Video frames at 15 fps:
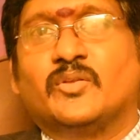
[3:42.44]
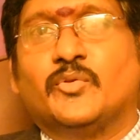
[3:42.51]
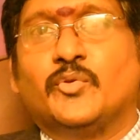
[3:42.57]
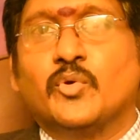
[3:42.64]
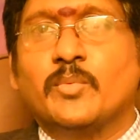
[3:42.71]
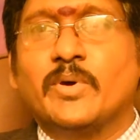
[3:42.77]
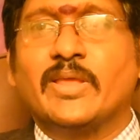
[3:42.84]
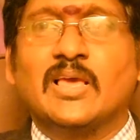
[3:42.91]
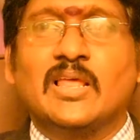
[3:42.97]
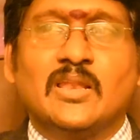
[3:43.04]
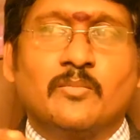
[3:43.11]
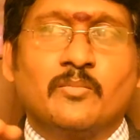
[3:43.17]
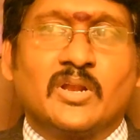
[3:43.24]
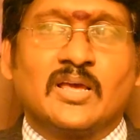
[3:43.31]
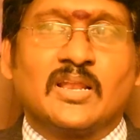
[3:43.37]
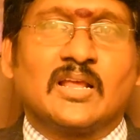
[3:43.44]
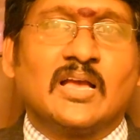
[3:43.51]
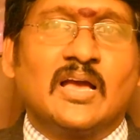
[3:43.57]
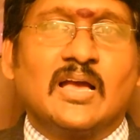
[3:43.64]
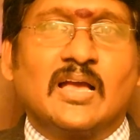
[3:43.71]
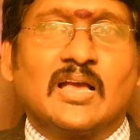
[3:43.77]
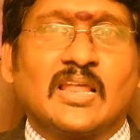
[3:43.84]
న్యూమరికల్ నెంబర్ కనుక
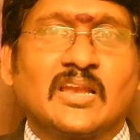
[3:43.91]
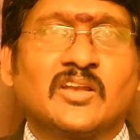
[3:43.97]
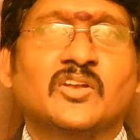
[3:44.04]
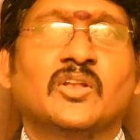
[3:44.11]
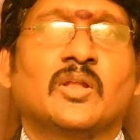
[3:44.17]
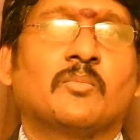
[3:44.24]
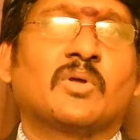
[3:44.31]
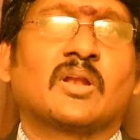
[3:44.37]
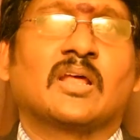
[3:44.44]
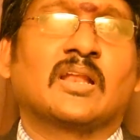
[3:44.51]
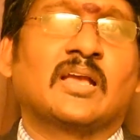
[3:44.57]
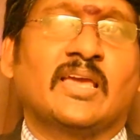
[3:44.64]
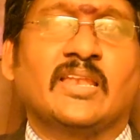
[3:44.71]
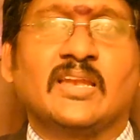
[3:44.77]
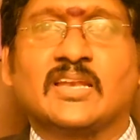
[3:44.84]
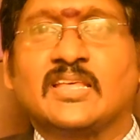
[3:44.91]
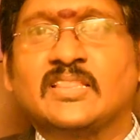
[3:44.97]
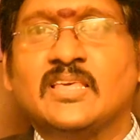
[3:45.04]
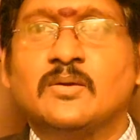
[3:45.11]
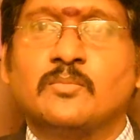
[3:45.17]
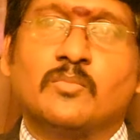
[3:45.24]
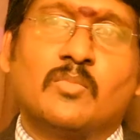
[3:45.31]
కరెక్ట్ నెంబర్ కనుక
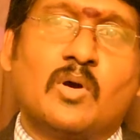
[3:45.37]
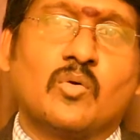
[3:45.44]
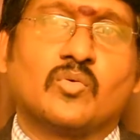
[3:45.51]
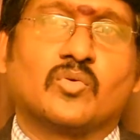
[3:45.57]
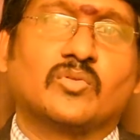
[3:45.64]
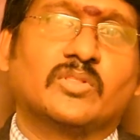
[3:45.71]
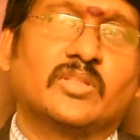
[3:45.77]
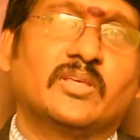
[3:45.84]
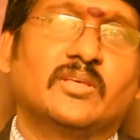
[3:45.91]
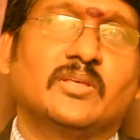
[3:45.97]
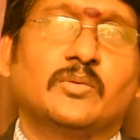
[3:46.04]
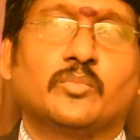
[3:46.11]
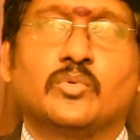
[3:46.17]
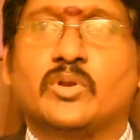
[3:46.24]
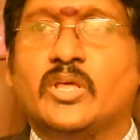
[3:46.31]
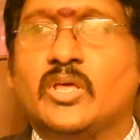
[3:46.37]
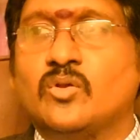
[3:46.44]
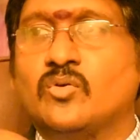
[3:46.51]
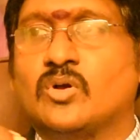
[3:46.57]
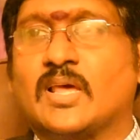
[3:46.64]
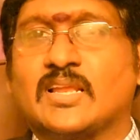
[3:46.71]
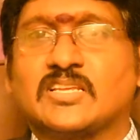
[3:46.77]
అయినట్టయితే బాగుంటుంది ఇప్పుడు నేను
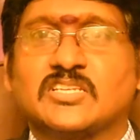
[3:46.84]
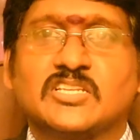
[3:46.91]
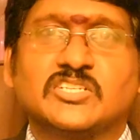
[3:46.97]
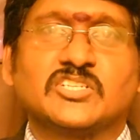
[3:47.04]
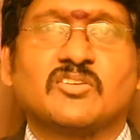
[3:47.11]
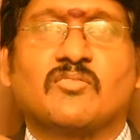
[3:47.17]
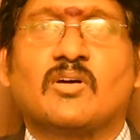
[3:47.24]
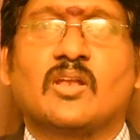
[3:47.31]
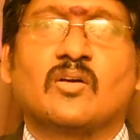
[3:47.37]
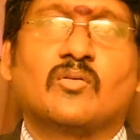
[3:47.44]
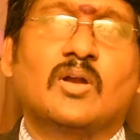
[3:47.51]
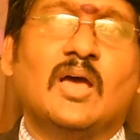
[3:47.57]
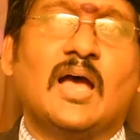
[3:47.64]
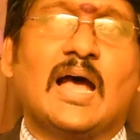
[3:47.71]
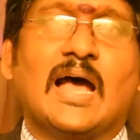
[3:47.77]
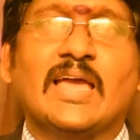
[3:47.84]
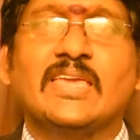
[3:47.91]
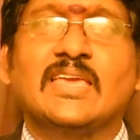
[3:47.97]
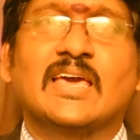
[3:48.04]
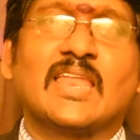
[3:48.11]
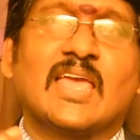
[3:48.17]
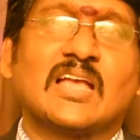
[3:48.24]
కరెక్షన్ ఇచ్చిన వాళ్ళకు కూడా ఐ
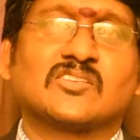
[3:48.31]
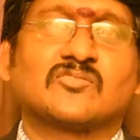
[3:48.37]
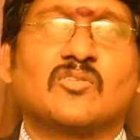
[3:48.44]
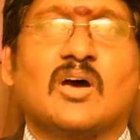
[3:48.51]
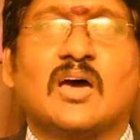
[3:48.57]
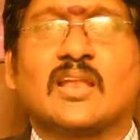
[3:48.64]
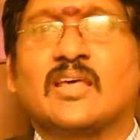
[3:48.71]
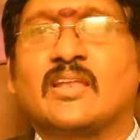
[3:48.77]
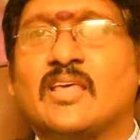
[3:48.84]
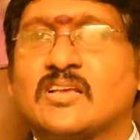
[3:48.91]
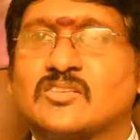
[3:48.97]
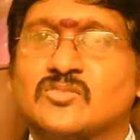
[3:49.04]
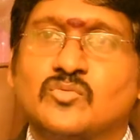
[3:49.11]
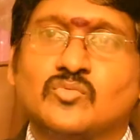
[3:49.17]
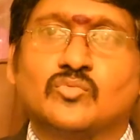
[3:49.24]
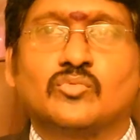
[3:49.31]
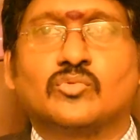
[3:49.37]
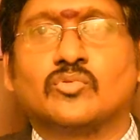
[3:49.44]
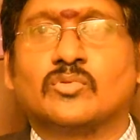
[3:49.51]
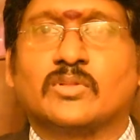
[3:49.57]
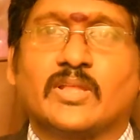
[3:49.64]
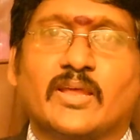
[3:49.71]
అనే అక్షరం ఆర్ అనే అక్షరం
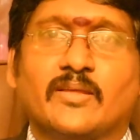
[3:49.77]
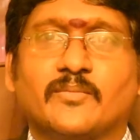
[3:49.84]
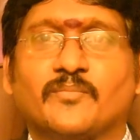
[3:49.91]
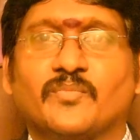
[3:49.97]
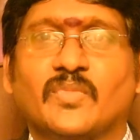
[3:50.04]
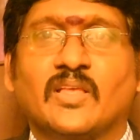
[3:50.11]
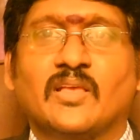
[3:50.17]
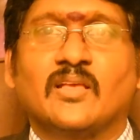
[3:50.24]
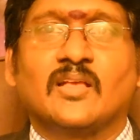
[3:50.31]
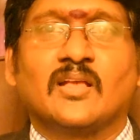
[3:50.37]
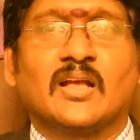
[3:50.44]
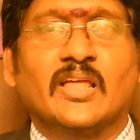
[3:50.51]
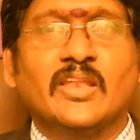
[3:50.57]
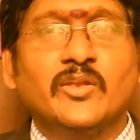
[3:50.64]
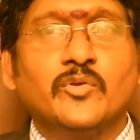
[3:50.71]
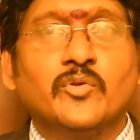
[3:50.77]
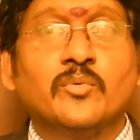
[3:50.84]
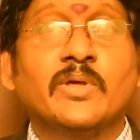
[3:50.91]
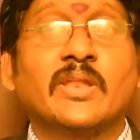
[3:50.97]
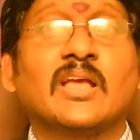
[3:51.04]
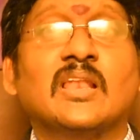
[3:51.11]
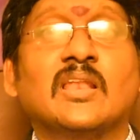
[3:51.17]
ఉంటుంది కానీ
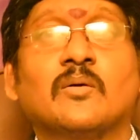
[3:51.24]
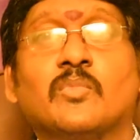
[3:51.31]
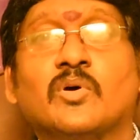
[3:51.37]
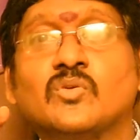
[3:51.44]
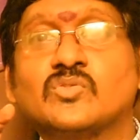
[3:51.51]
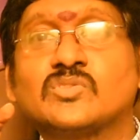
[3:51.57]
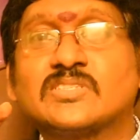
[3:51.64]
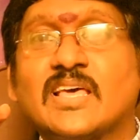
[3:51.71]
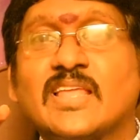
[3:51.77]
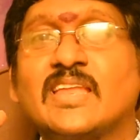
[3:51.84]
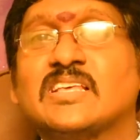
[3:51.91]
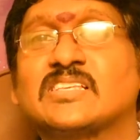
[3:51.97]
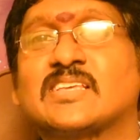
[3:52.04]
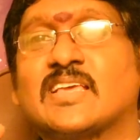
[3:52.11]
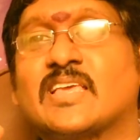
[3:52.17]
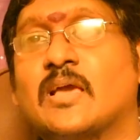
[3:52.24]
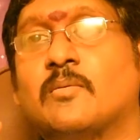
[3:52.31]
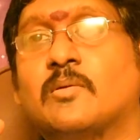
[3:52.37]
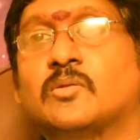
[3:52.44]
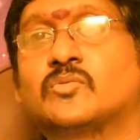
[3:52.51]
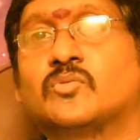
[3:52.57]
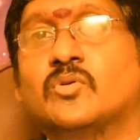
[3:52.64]
న్యూమరికల్ నెంబరు సరైన
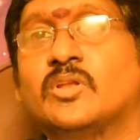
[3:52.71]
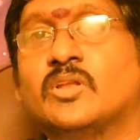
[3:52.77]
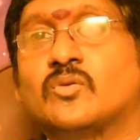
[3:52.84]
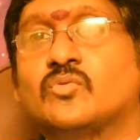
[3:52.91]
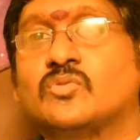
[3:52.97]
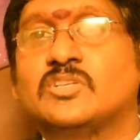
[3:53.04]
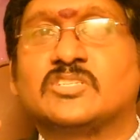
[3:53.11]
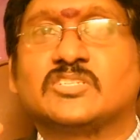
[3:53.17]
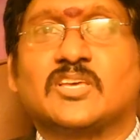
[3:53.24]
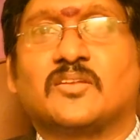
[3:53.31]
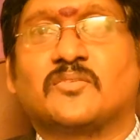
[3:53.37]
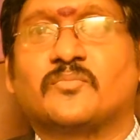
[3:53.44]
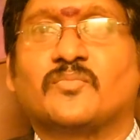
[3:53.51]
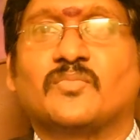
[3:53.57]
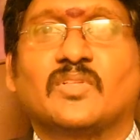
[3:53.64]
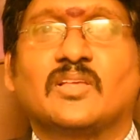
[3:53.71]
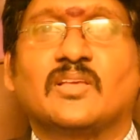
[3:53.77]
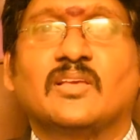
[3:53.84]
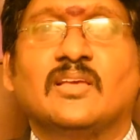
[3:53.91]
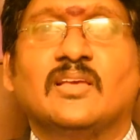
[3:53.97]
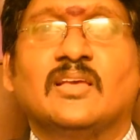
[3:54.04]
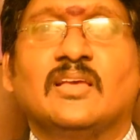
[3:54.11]
సంఖ్యాబలంతో నేను కుదించాను
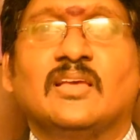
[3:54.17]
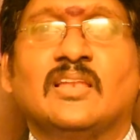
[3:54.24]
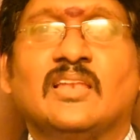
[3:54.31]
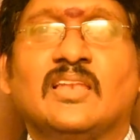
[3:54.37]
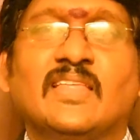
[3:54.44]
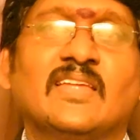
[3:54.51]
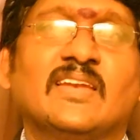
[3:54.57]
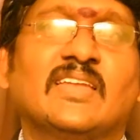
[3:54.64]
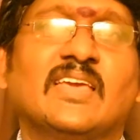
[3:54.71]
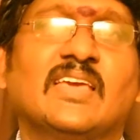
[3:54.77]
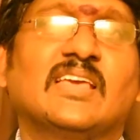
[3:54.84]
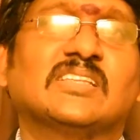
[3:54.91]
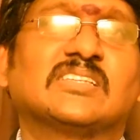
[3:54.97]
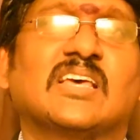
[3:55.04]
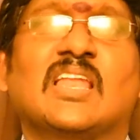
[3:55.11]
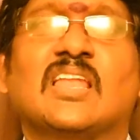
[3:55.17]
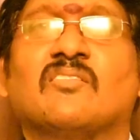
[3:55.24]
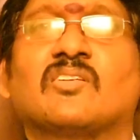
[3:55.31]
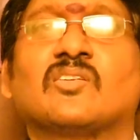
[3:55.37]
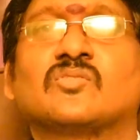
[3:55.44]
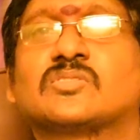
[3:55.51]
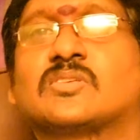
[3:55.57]
లేదంటే చాలా
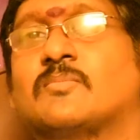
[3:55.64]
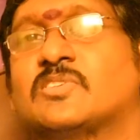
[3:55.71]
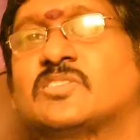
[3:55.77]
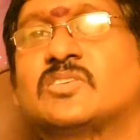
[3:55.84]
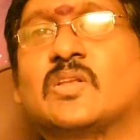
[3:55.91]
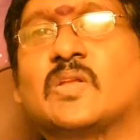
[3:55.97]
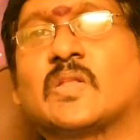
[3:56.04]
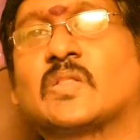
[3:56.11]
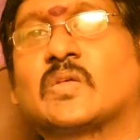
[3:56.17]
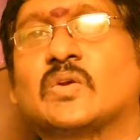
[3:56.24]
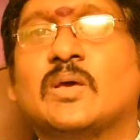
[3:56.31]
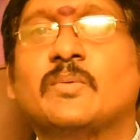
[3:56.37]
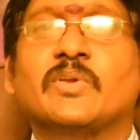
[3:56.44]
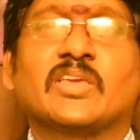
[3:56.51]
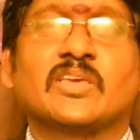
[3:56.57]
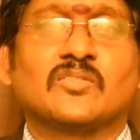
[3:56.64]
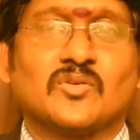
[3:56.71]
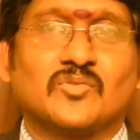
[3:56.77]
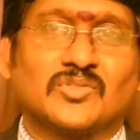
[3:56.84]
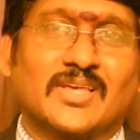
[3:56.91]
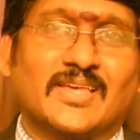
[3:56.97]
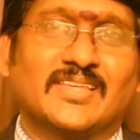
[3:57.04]
వరకు సమస్యలు అన్నది కూడా మీకు
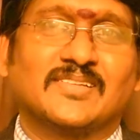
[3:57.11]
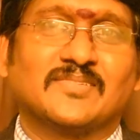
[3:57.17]
ఎదురవుతాయి